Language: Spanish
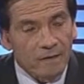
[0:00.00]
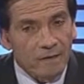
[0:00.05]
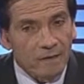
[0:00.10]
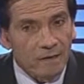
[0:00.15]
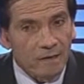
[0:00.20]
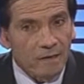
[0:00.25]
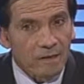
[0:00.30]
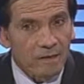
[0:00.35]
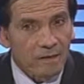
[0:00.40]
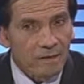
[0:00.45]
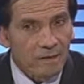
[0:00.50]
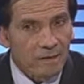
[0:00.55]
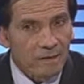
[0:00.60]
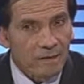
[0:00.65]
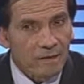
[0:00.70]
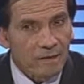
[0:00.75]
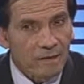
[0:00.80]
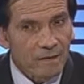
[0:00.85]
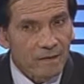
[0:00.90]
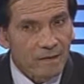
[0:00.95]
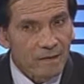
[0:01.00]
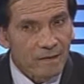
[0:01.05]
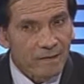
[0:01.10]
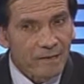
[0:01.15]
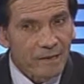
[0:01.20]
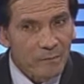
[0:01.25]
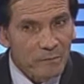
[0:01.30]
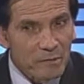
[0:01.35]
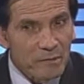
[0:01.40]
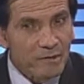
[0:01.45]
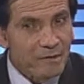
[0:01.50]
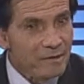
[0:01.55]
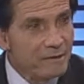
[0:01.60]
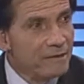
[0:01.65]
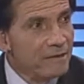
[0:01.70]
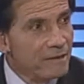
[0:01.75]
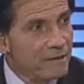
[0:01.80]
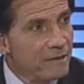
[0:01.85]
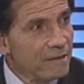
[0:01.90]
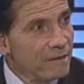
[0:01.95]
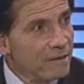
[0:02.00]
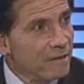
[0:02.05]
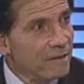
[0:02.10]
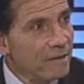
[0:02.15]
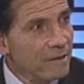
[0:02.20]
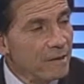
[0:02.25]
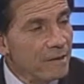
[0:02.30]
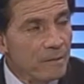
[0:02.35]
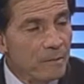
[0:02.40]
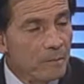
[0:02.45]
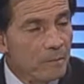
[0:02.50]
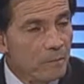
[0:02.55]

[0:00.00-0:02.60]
Eh, y también decirle que